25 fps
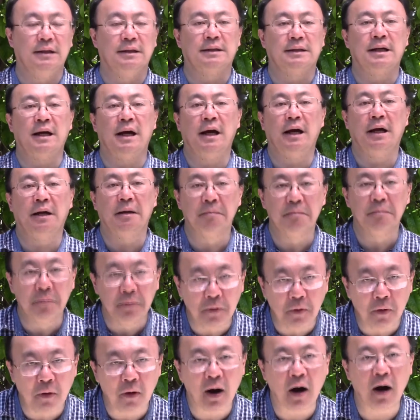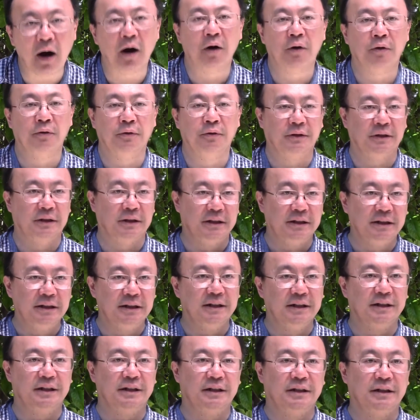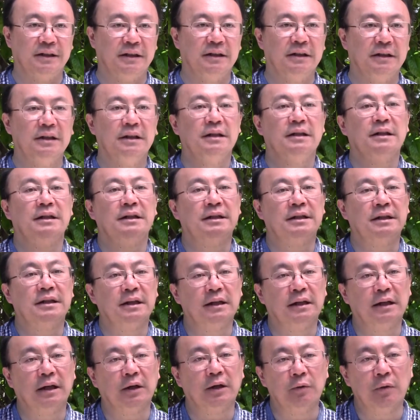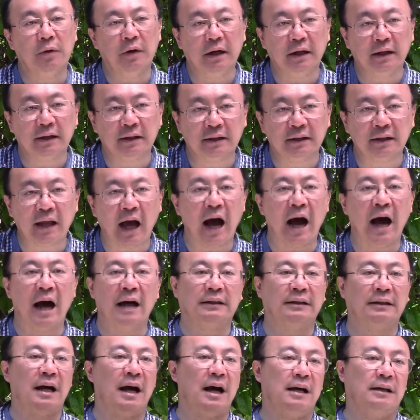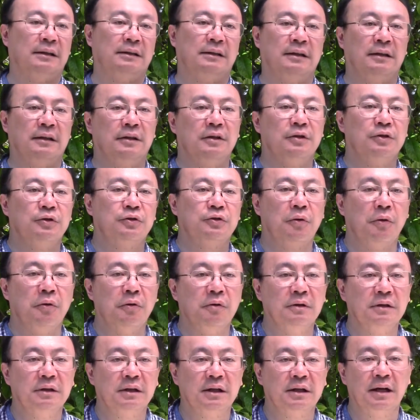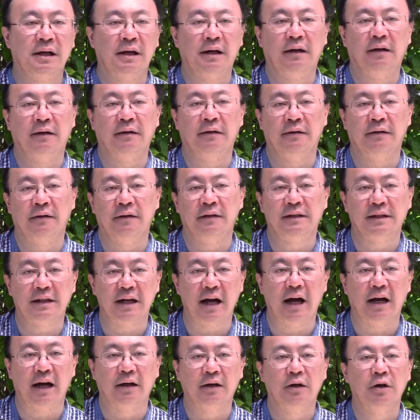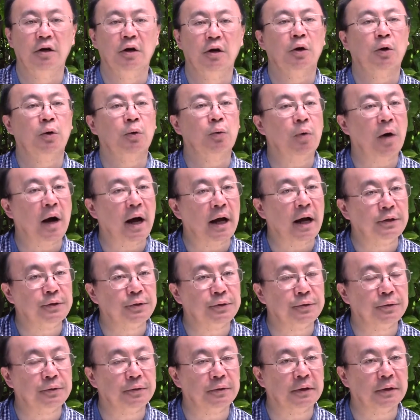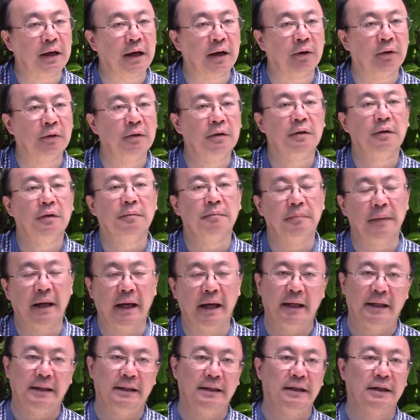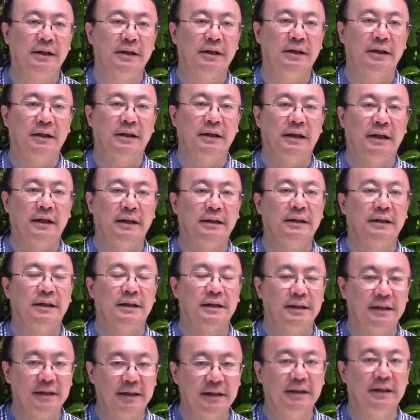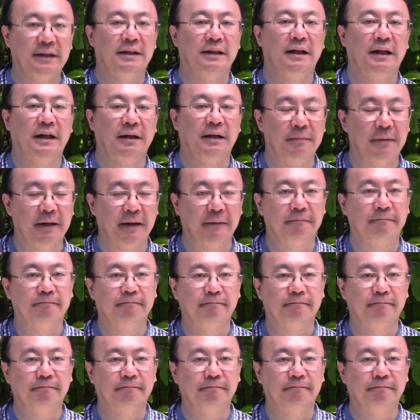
在幕后的日子，圣灵会大大的从天而降，灌注到每一个人的心里面。